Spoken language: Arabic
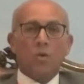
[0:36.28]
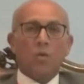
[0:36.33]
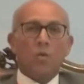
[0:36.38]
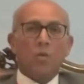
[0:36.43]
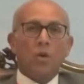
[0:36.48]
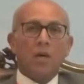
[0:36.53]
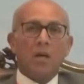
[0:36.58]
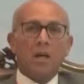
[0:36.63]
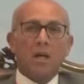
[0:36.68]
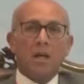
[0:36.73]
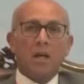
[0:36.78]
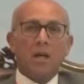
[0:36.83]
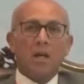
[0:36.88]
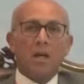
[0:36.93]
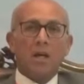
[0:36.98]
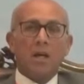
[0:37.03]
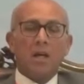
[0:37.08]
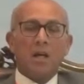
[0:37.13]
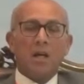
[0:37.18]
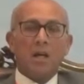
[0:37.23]

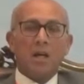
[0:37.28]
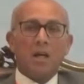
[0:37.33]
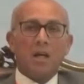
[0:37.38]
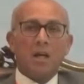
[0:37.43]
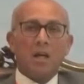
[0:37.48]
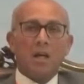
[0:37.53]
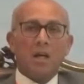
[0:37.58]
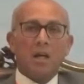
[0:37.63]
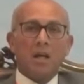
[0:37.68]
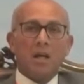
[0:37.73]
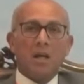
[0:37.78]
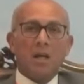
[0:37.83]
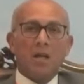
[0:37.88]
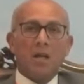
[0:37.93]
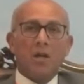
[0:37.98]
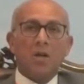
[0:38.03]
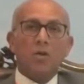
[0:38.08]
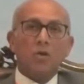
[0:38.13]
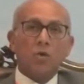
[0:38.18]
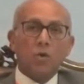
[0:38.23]

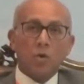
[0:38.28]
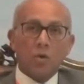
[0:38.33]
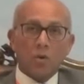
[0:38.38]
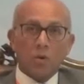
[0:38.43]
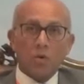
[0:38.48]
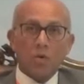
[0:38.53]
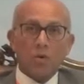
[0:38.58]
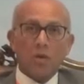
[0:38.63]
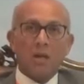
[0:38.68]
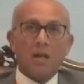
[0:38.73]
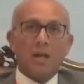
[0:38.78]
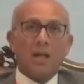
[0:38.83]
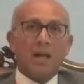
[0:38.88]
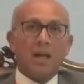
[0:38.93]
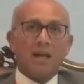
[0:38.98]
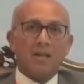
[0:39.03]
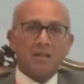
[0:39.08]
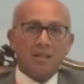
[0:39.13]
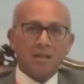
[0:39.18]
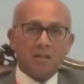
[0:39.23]
والطرق
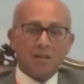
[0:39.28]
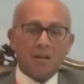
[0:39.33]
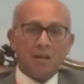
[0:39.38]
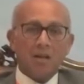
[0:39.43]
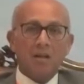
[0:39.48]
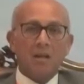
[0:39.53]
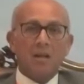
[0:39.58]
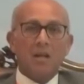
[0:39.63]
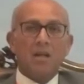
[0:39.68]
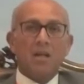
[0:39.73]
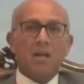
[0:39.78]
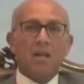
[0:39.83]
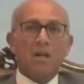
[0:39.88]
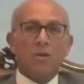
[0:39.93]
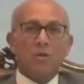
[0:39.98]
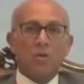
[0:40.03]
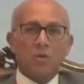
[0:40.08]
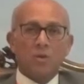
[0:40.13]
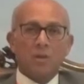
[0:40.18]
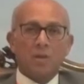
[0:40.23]
الحديثه
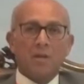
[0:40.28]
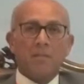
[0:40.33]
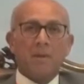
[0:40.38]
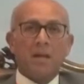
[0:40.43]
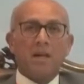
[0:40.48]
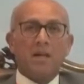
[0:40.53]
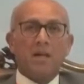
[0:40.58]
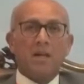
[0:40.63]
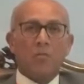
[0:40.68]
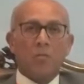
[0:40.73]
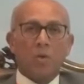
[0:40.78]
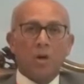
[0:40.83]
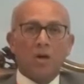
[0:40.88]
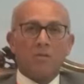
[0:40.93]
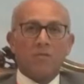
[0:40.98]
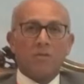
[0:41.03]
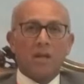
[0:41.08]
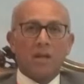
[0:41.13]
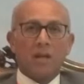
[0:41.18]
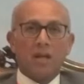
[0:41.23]
اللي تتبع
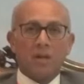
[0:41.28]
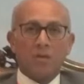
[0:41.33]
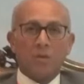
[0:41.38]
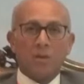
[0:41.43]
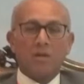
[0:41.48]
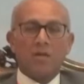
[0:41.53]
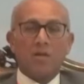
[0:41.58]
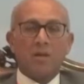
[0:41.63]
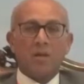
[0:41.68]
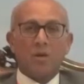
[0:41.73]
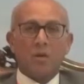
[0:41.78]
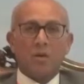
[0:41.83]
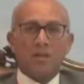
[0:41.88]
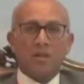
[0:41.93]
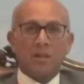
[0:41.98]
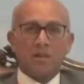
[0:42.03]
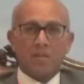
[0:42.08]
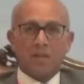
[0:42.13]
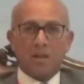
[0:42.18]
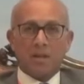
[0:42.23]
للمحافظه على الوزن اللي
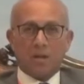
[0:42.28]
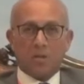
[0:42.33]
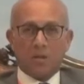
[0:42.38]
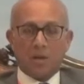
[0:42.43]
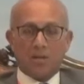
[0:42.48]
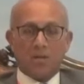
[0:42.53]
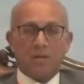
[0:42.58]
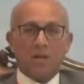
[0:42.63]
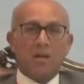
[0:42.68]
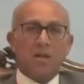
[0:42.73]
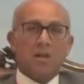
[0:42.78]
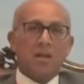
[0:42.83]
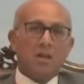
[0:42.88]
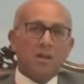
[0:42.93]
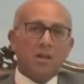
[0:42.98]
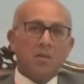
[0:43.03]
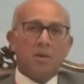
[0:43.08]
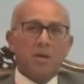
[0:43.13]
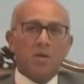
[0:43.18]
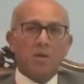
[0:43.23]
هو تثبيت الوزن
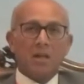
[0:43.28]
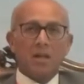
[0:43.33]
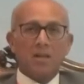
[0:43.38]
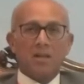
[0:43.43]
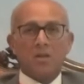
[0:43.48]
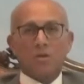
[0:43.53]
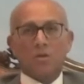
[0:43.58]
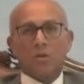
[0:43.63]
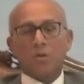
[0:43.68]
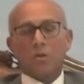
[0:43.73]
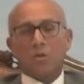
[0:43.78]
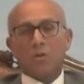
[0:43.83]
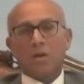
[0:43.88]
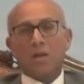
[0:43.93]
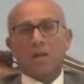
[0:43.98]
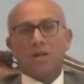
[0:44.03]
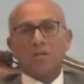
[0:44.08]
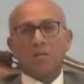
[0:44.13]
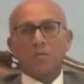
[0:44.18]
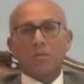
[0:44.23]
نمره واحد
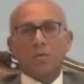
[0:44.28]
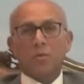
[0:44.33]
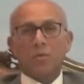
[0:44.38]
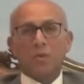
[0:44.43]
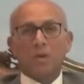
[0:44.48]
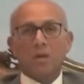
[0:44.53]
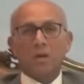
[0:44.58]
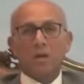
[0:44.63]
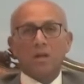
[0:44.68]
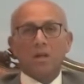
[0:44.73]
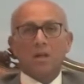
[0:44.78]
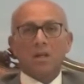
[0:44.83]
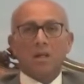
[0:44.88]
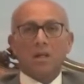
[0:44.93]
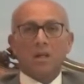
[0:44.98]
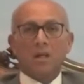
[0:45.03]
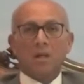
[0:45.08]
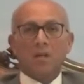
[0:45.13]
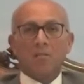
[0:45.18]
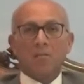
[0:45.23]
الدكتور لازم يقول
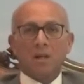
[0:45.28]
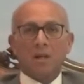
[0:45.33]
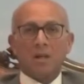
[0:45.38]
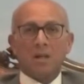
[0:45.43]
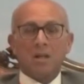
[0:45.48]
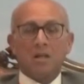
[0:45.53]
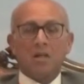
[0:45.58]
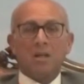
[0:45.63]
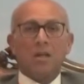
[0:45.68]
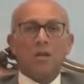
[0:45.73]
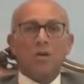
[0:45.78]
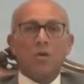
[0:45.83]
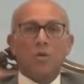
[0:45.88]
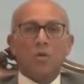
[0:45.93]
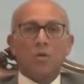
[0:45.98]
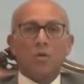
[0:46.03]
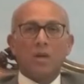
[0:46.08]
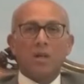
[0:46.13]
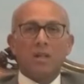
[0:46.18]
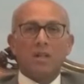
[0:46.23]
للمريض
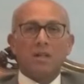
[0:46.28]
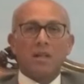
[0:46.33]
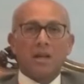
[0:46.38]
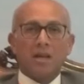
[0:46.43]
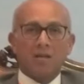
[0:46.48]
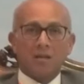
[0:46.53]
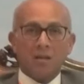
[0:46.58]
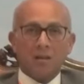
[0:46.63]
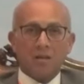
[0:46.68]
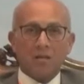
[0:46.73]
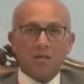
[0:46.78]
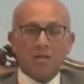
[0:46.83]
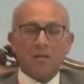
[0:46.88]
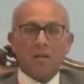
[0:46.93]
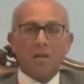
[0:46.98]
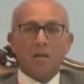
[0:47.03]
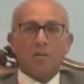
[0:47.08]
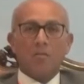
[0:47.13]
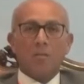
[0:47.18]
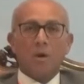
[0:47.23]
انه
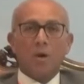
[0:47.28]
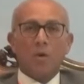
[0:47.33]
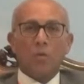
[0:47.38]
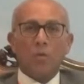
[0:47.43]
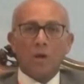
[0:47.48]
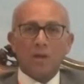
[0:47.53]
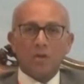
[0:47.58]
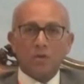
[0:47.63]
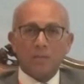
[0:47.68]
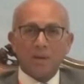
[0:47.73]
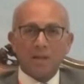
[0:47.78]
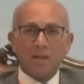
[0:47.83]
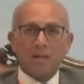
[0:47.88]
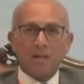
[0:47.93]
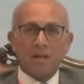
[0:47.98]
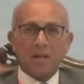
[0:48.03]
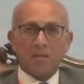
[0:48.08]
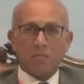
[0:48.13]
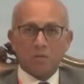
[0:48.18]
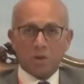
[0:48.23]
التخسيس ما هواش
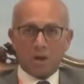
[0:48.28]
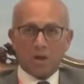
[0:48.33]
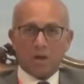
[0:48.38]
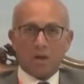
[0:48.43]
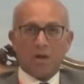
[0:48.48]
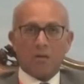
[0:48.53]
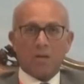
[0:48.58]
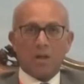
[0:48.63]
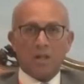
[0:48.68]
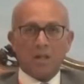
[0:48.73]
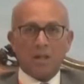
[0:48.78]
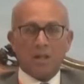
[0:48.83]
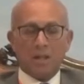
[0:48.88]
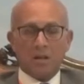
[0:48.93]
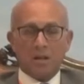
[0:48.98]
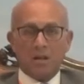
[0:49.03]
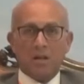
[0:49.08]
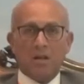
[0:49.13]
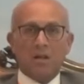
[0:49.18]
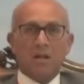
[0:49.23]
بس الكام شهر
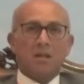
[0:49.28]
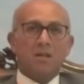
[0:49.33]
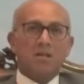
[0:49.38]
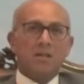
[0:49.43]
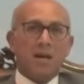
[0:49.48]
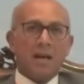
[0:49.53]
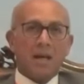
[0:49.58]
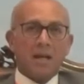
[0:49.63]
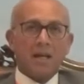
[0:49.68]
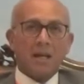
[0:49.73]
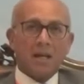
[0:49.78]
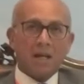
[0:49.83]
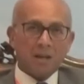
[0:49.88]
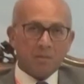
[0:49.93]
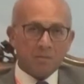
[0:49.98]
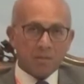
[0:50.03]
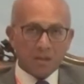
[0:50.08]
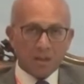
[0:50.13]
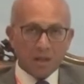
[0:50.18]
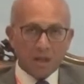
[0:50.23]
الاولانيين ده حاجه
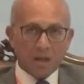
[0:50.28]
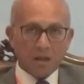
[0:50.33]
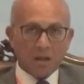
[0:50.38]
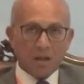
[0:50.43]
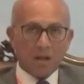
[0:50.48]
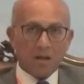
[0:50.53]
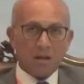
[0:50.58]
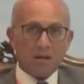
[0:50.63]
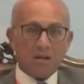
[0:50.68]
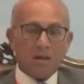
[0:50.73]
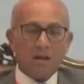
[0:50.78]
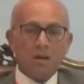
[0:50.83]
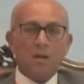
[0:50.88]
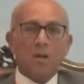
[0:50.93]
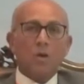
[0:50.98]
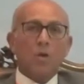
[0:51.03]
هنبتديها النهارده